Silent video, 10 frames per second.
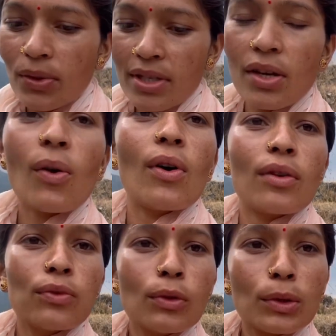थोड़े से और
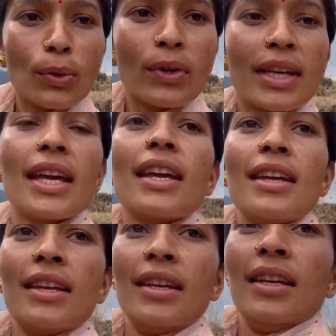फूल तोड़ के
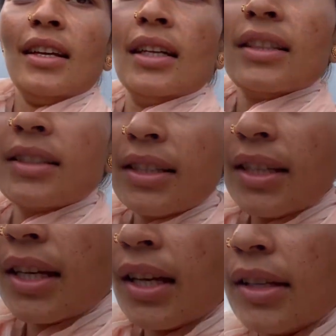दीदी
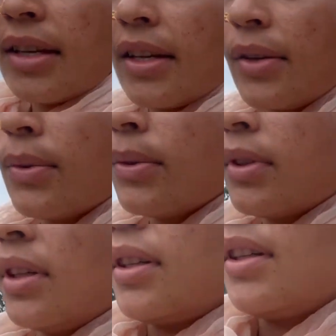के लिए दे रही हूँ
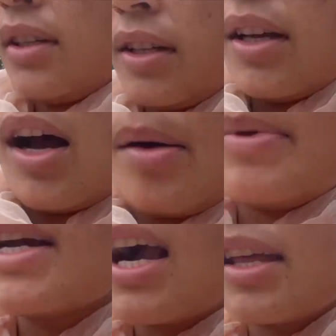अभी
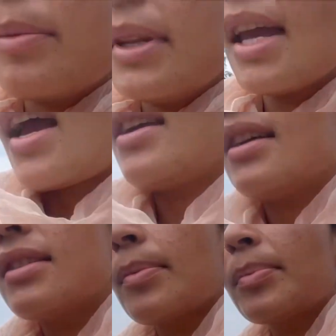गाड़ी भी नहीं आई है जब